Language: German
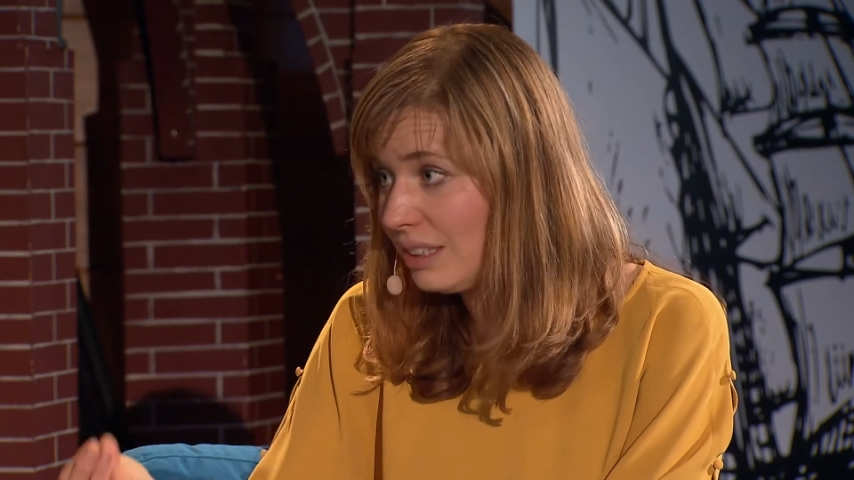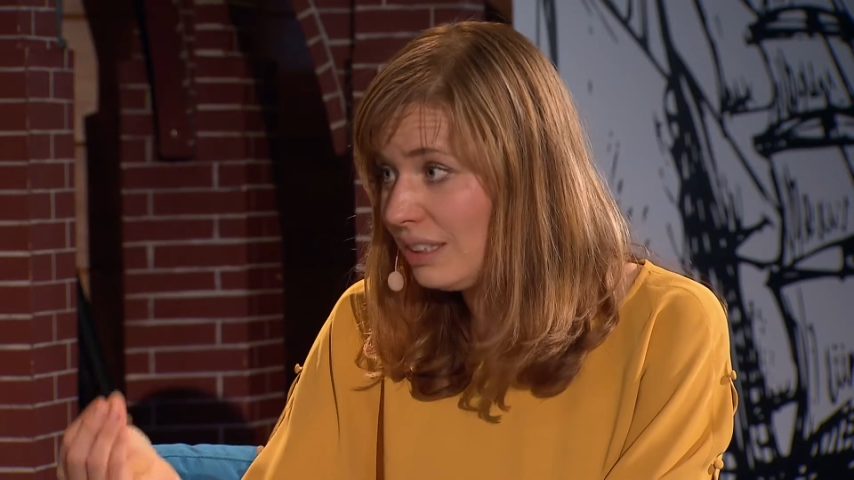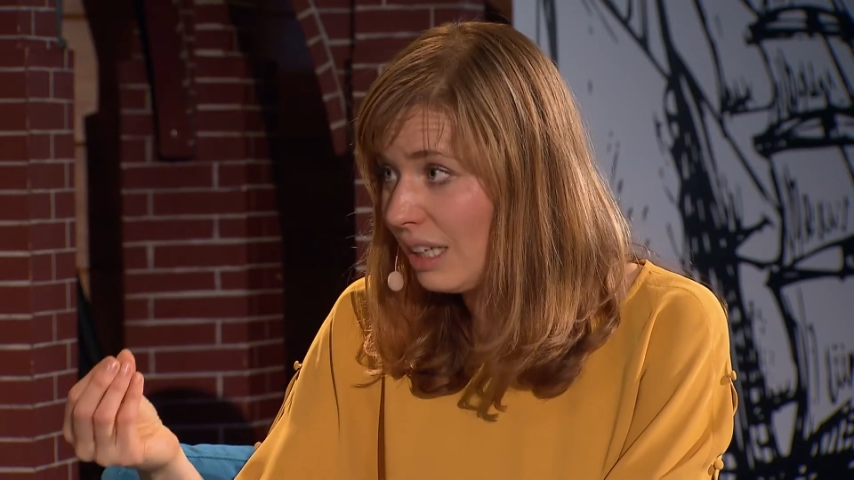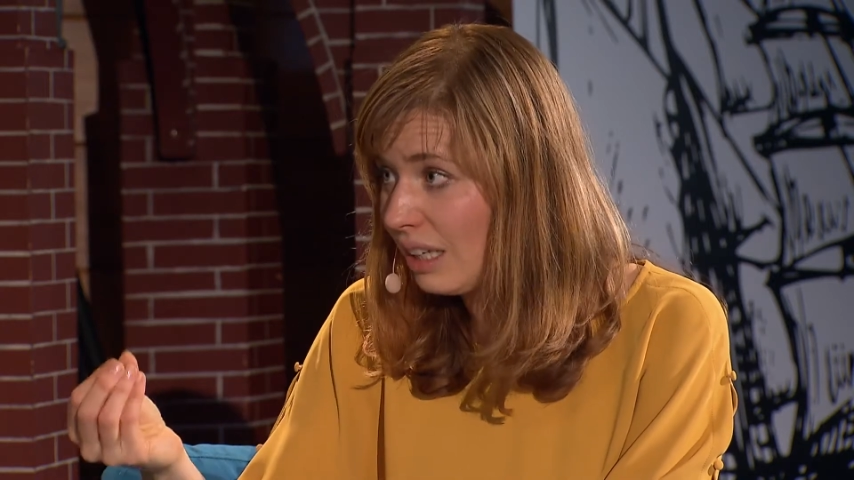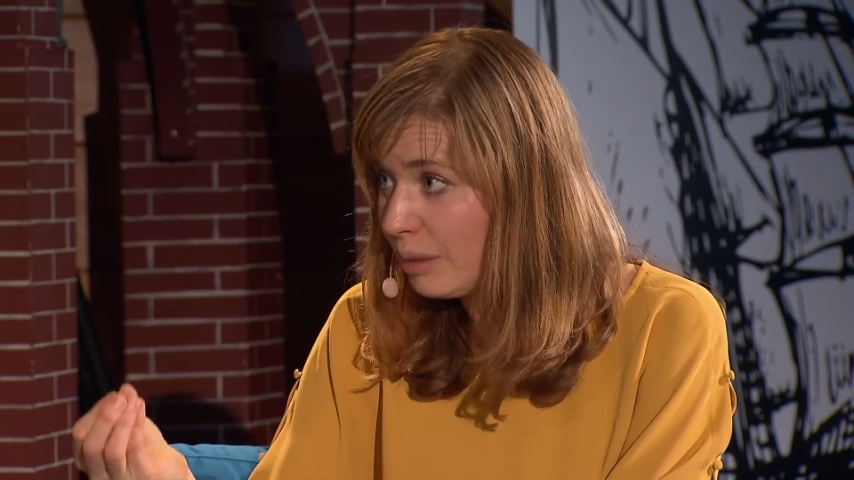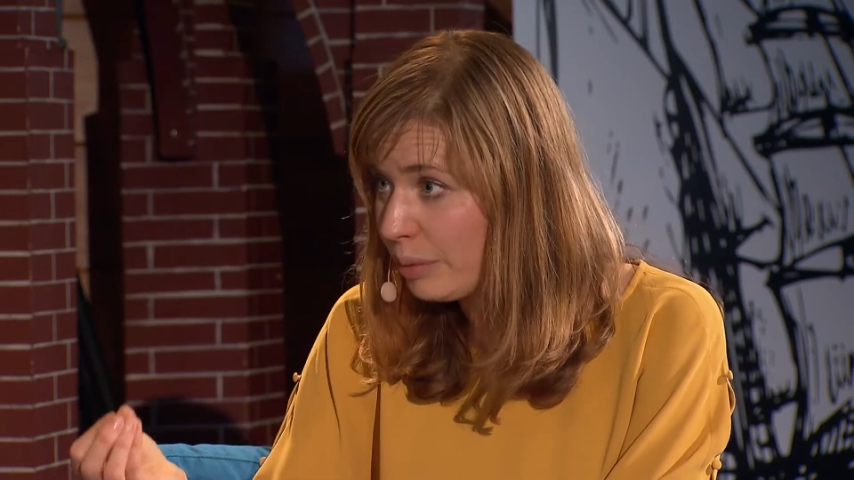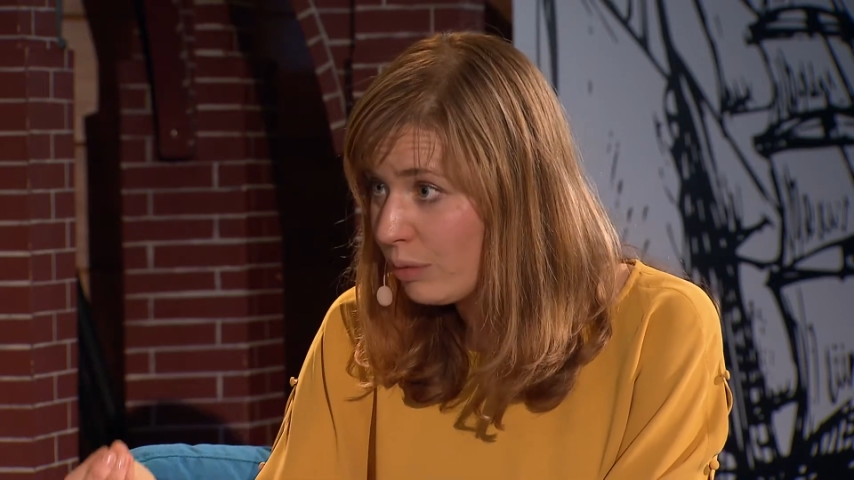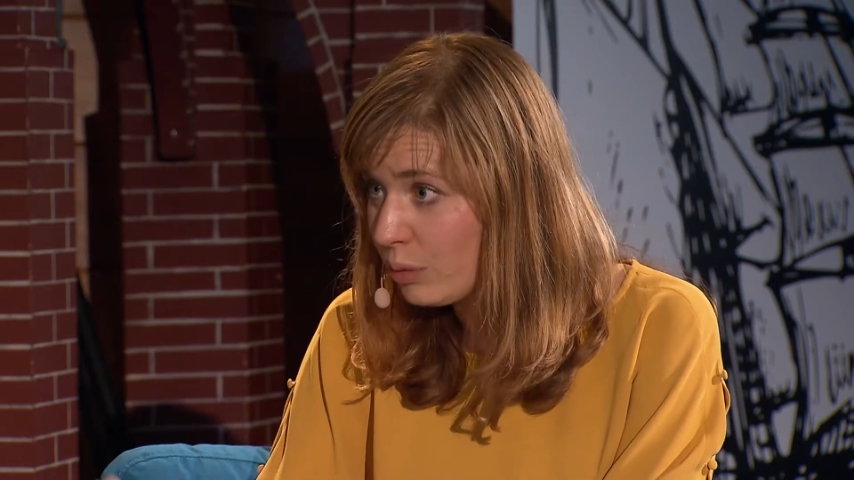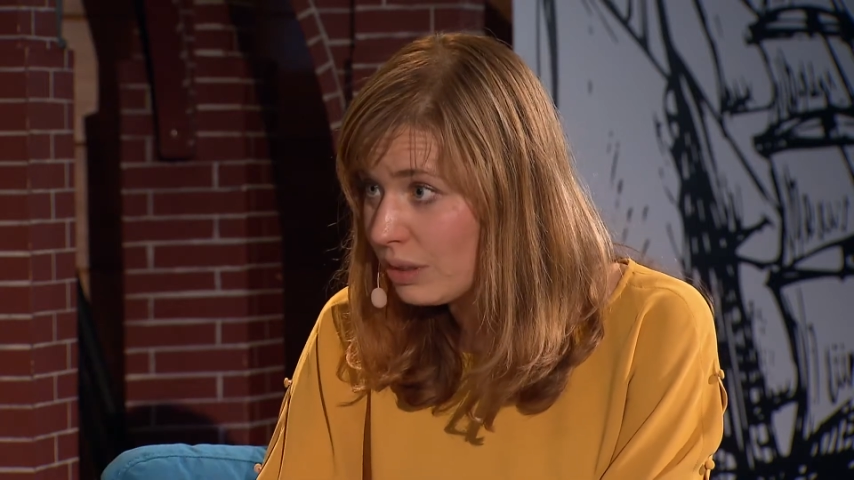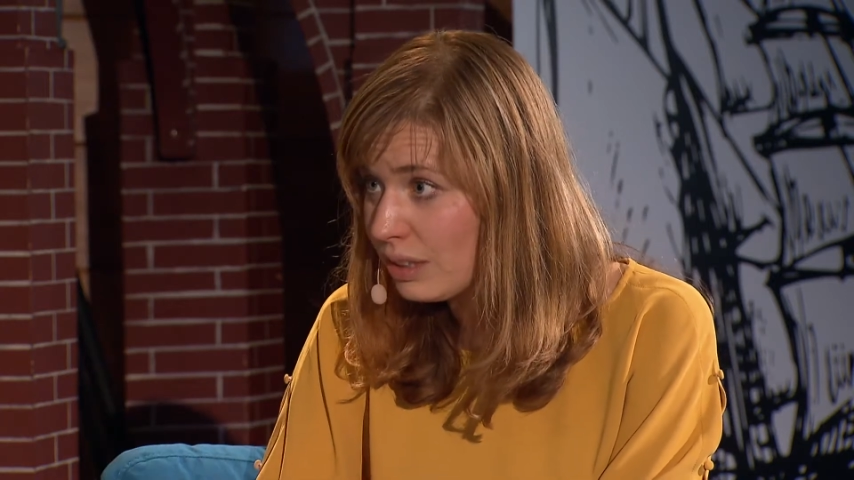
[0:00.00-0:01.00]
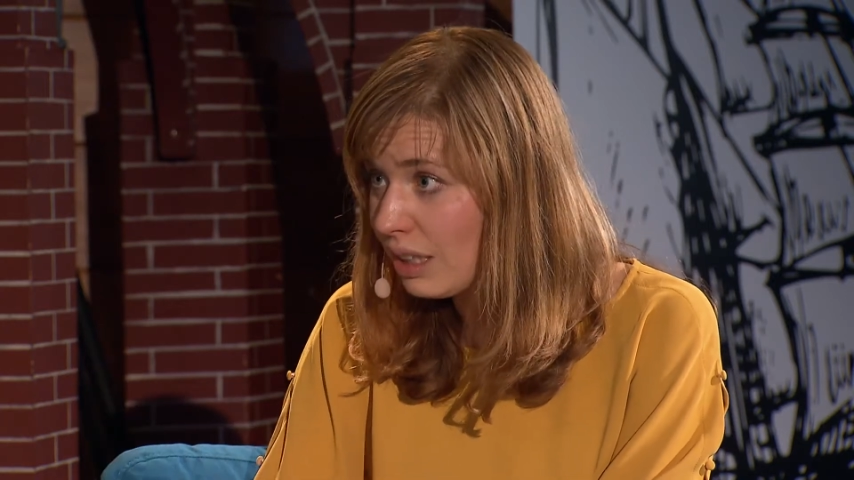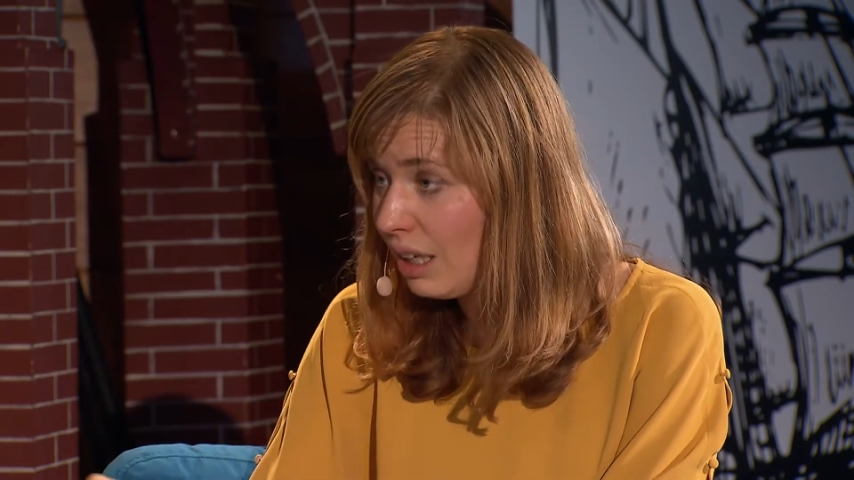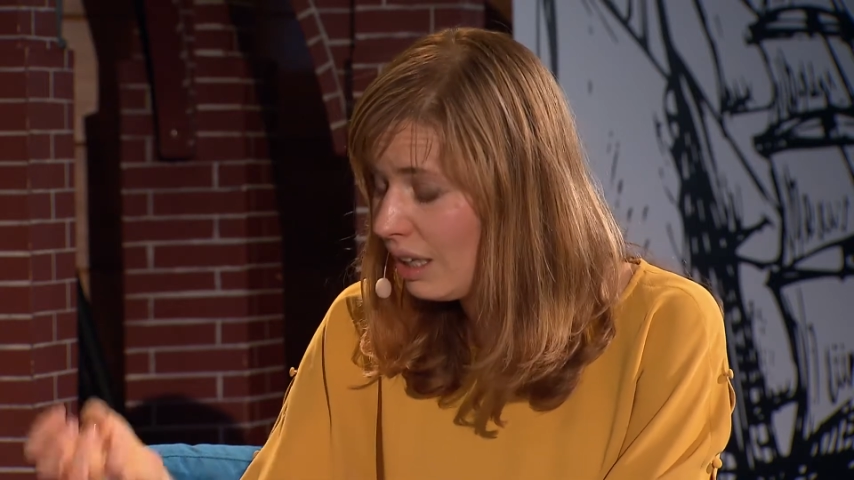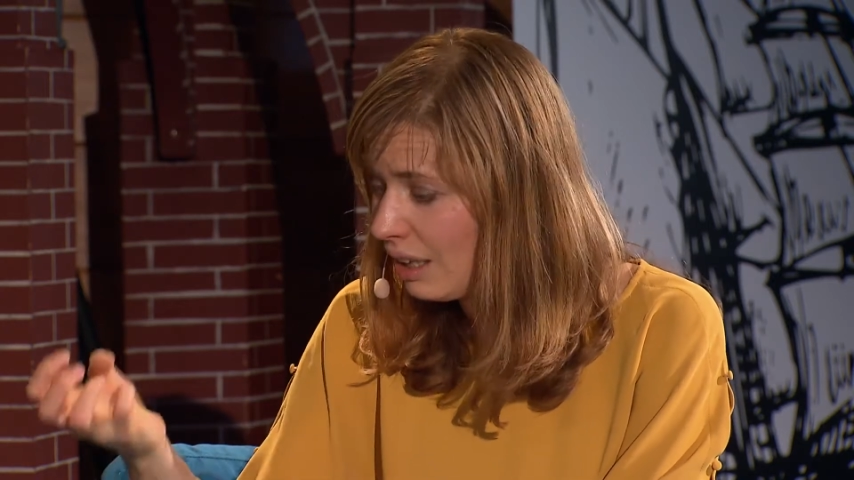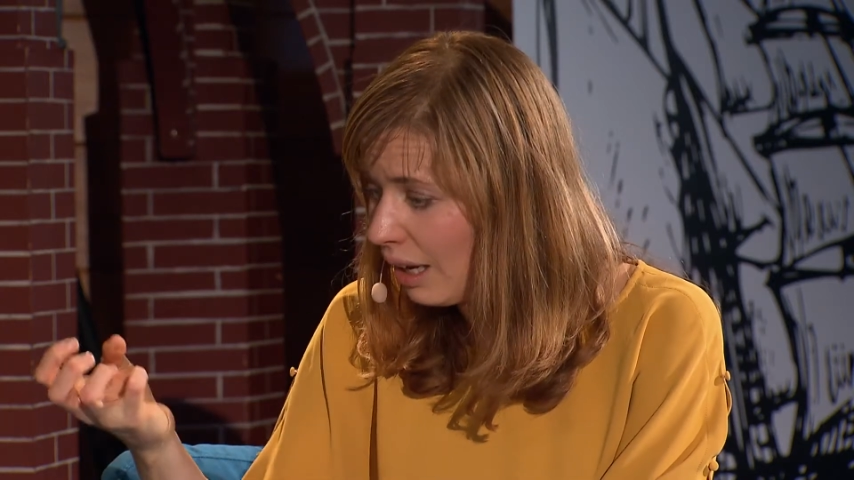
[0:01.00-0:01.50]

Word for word: sind die Sachen, die mich frustrieren.